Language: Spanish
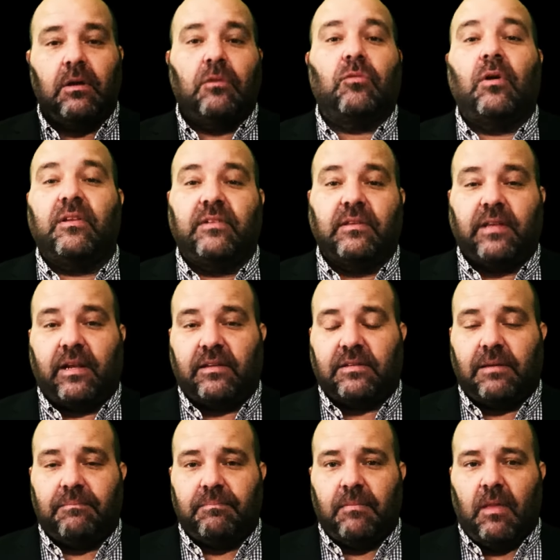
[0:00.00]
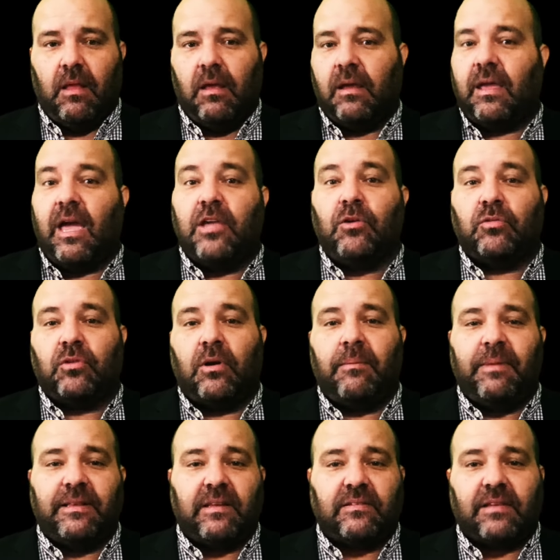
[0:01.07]
no les interesa, que ellos
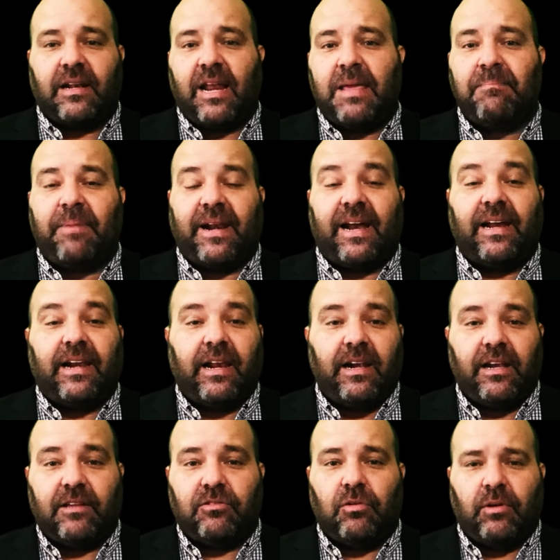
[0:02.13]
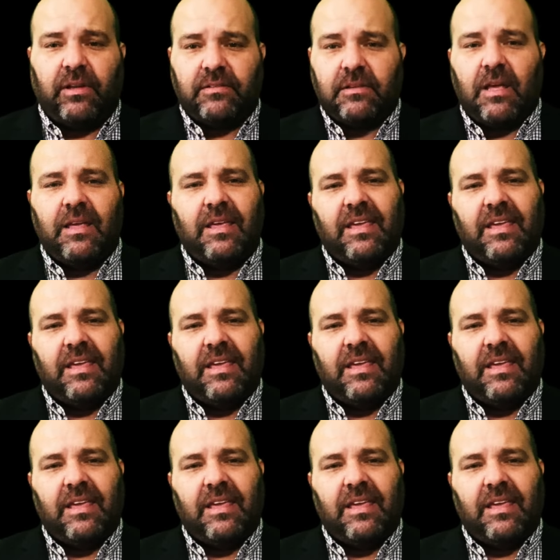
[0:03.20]
solamente están ahí para ganar elecciones